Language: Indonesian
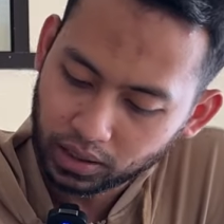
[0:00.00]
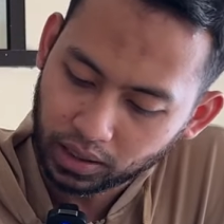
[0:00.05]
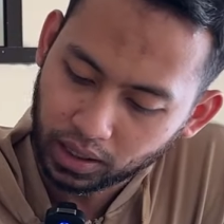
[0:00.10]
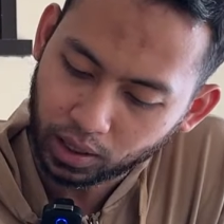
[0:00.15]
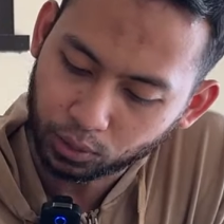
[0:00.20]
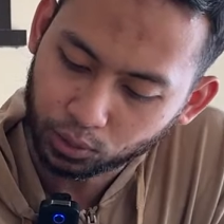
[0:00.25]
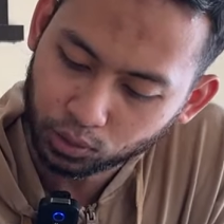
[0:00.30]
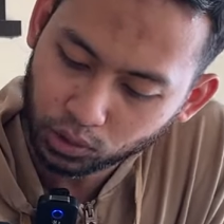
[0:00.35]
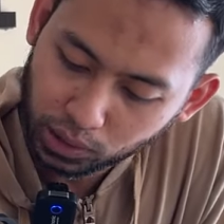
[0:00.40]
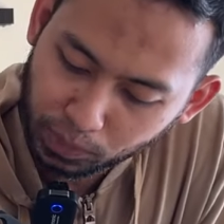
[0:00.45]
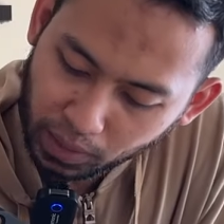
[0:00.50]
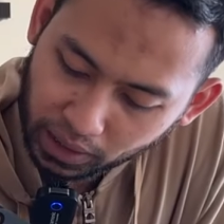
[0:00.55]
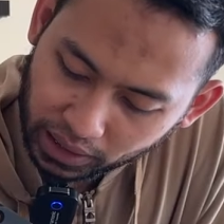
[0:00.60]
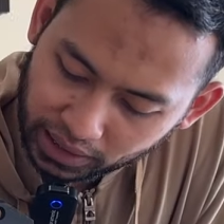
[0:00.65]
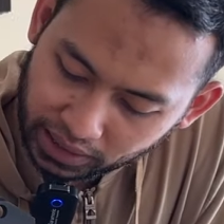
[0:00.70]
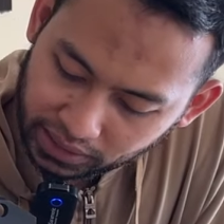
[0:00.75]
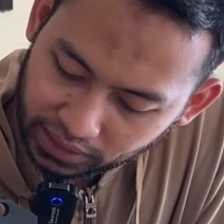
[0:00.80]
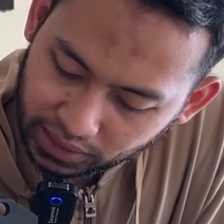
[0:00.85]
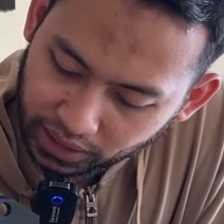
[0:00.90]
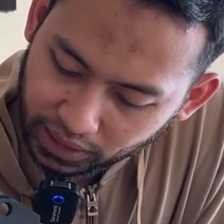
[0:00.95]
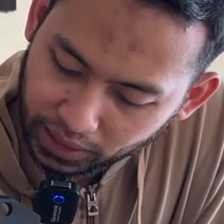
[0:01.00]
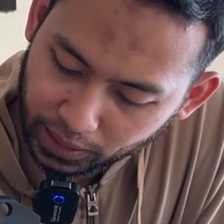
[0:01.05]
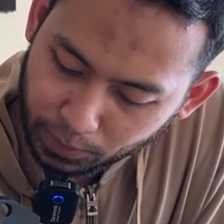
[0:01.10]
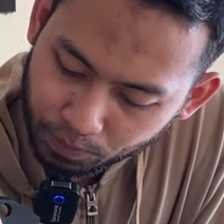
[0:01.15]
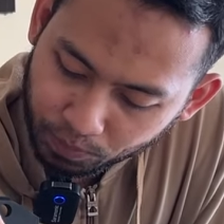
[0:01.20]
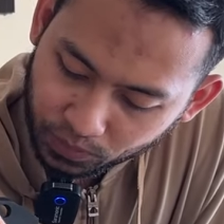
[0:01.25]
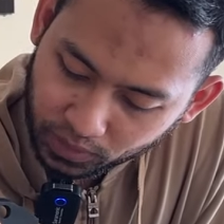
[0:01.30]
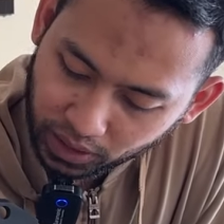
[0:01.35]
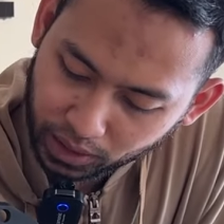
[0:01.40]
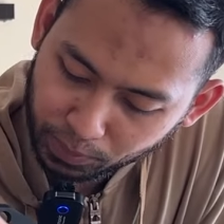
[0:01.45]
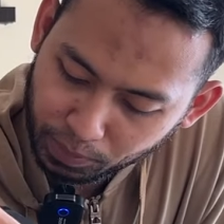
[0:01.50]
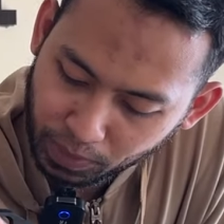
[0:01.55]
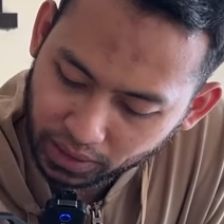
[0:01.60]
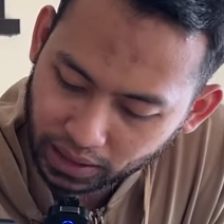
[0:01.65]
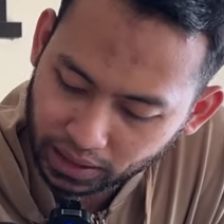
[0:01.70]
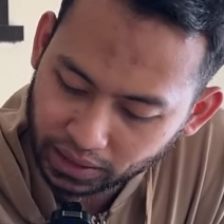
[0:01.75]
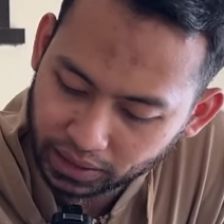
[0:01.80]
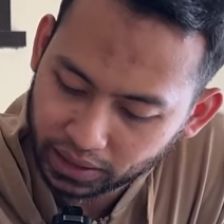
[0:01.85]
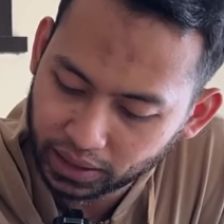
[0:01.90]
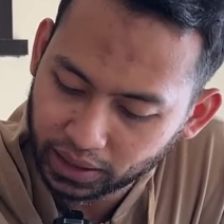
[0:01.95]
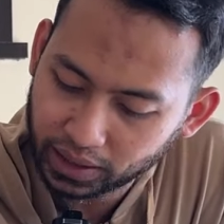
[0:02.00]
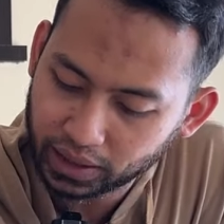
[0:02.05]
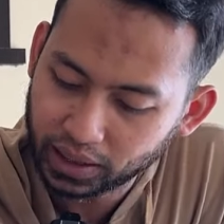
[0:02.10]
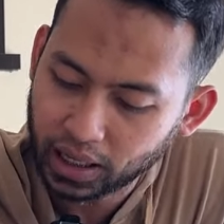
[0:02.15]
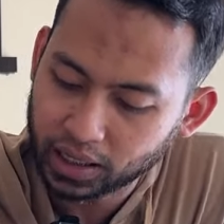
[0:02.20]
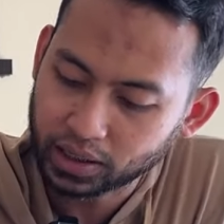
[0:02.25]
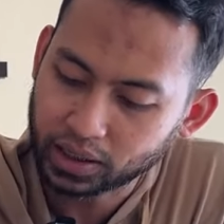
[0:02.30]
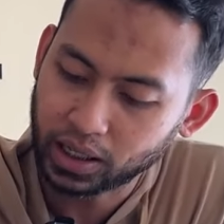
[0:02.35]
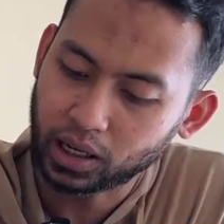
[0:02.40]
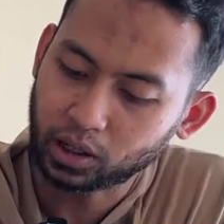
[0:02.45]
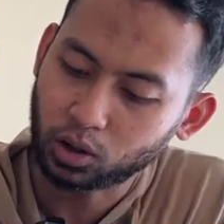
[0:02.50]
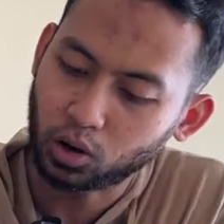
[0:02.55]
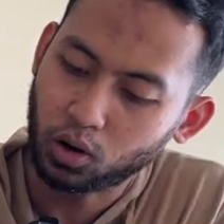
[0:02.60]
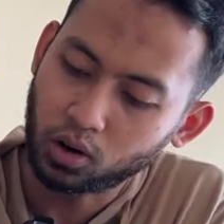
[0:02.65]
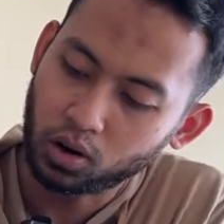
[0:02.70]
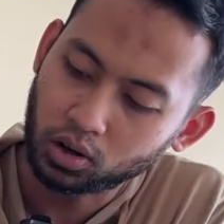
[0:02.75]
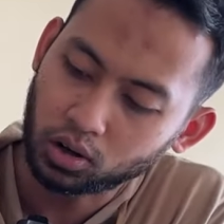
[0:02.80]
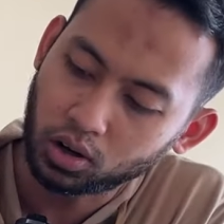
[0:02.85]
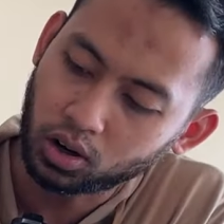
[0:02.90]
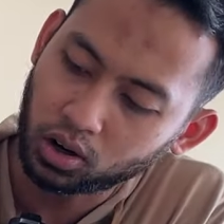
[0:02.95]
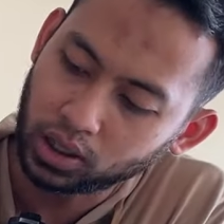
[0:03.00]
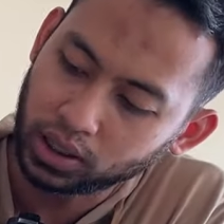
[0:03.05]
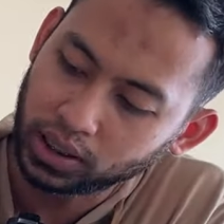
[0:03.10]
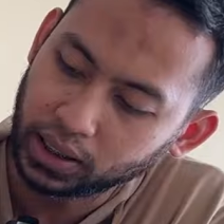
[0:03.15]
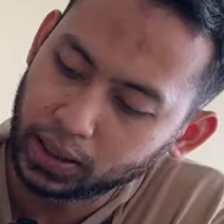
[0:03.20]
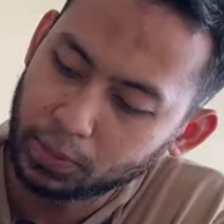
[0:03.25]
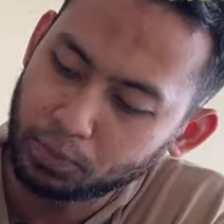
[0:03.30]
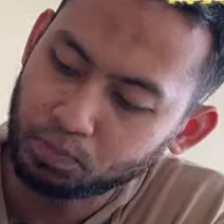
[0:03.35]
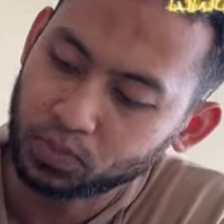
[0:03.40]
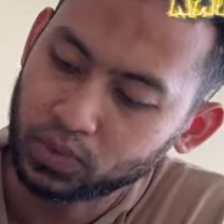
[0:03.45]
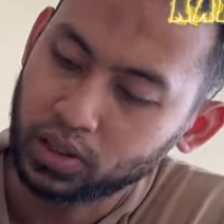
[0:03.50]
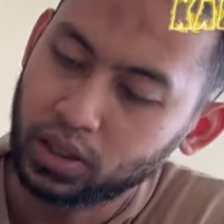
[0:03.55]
Nah, untuk di bagian di sini ya, bagian kiri ini ada yang nongol-nongol ini.